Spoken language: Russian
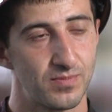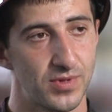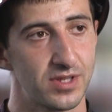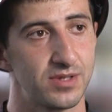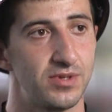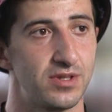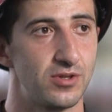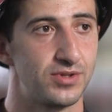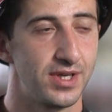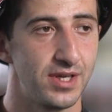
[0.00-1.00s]
Также
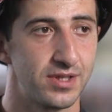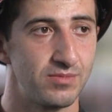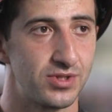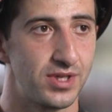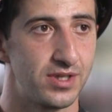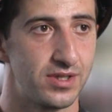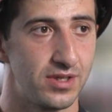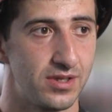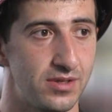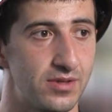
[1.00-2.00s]
передает третьему,
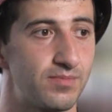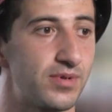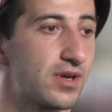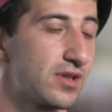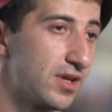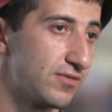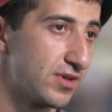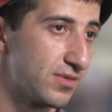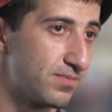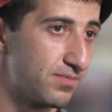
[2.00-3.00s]
третий
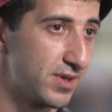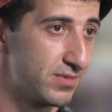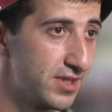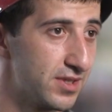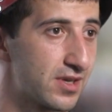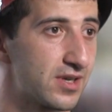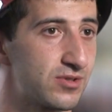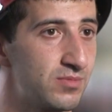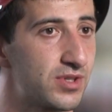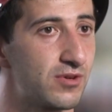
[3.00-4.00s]
прокладывает приблизительно как
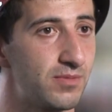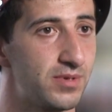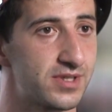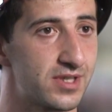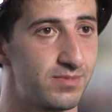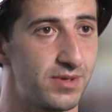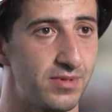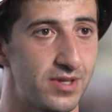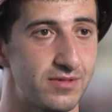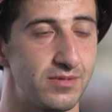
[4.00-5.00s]
100-метровая полоса с
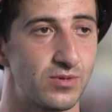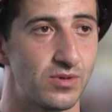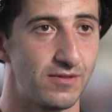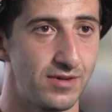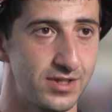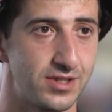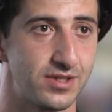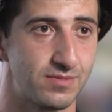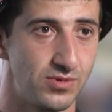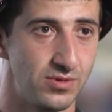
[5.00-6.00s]
препятствиями рукава
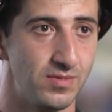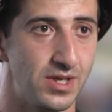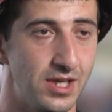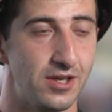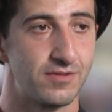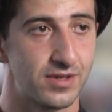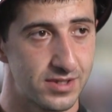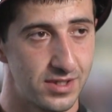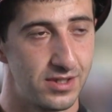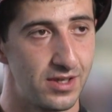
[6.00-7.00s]
через бум,
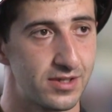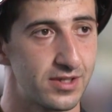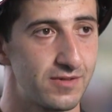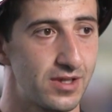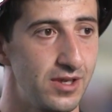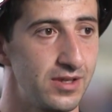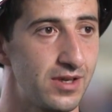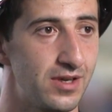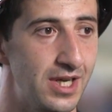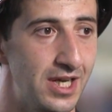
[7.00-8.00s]
рассоединяет
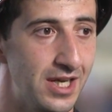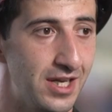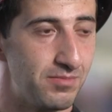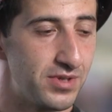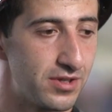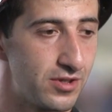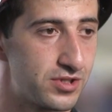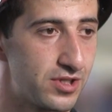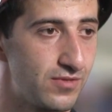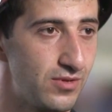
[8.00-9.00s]
разветвление – передает
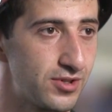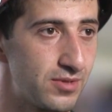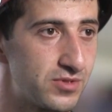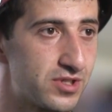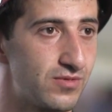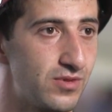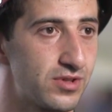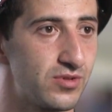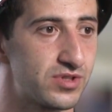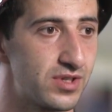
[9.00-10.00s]
четвертому,
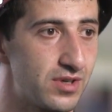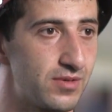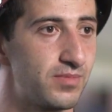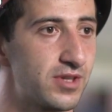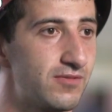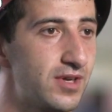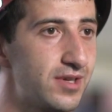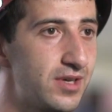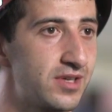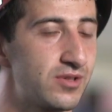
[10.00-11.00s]
четвертый уже,
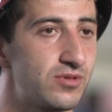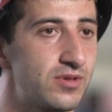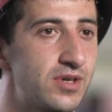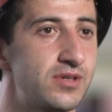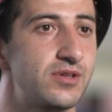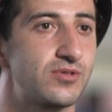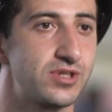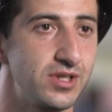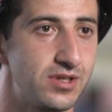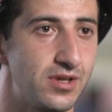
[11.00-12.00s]
подхватывая
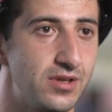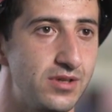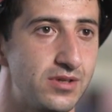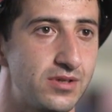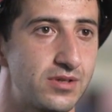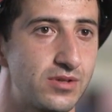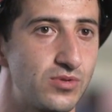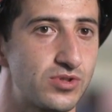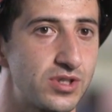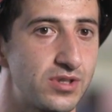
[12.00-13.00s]
огнетушитель, э,
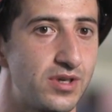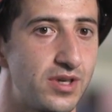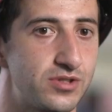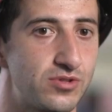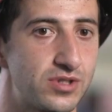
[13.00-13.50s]
тушит горячую